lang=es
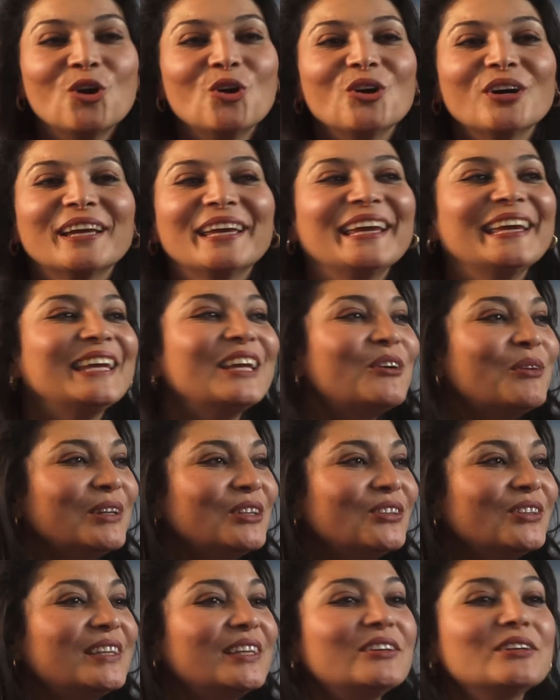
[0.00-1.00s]
Ok,
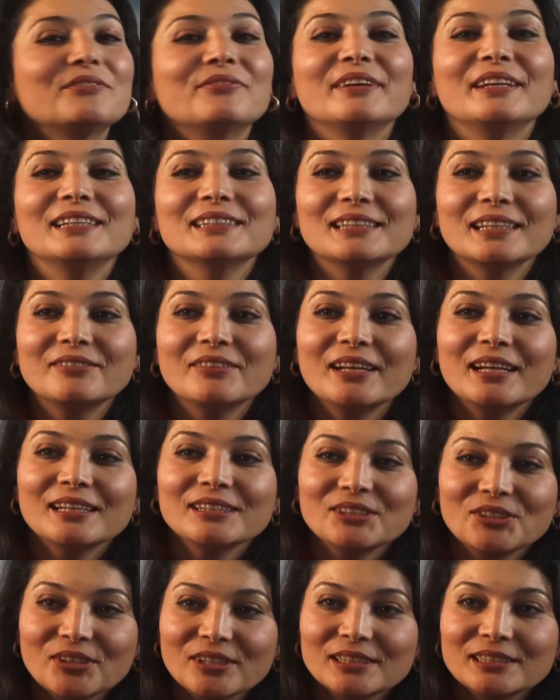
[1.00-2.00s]
cuando te referís a
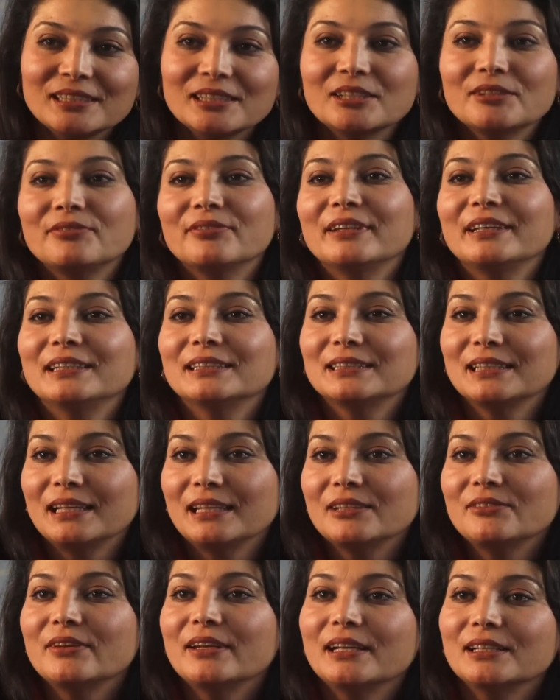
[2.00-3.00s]
relaciones, te referís a
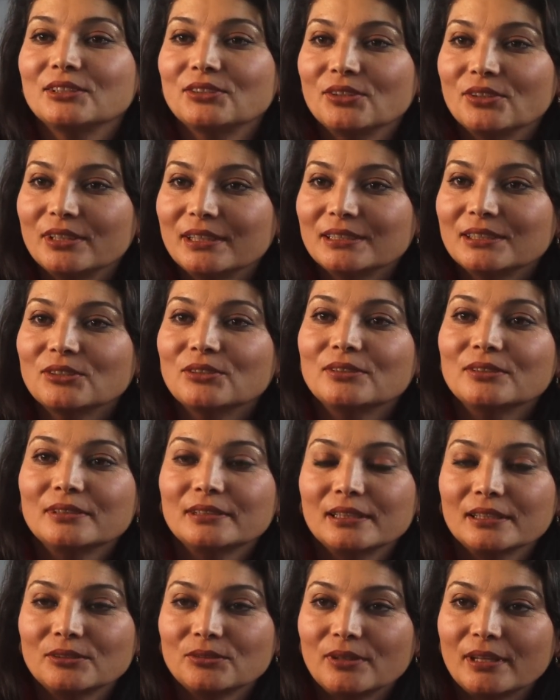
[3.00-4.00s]
las relaciones
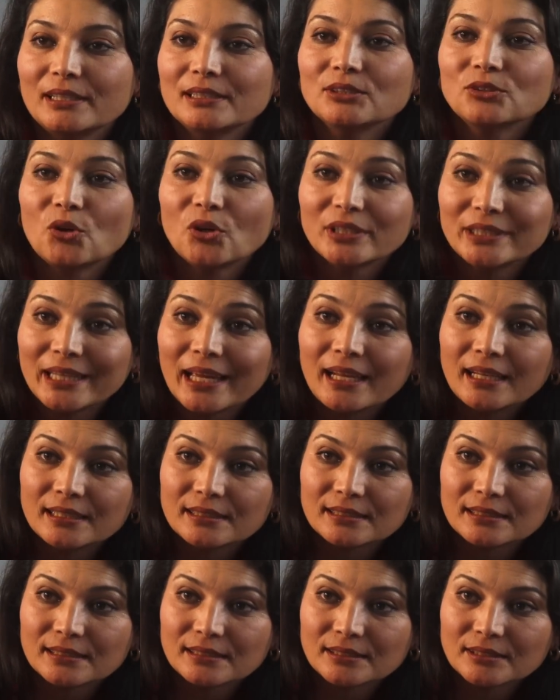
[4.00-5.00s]
sexuales
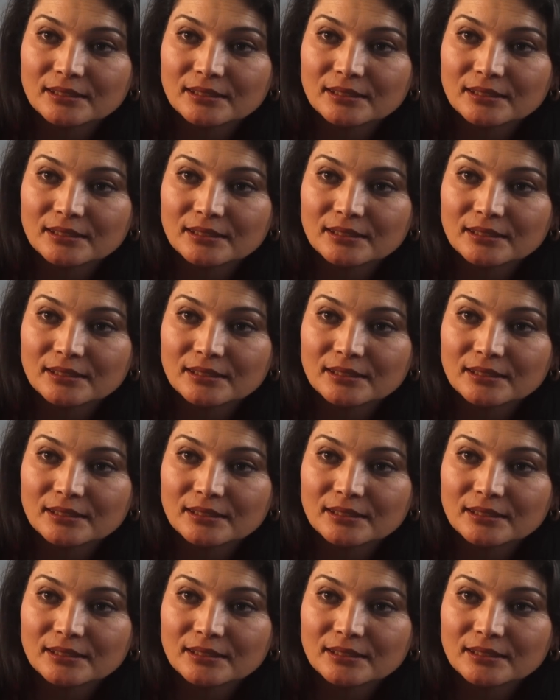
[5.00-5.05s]
coitales.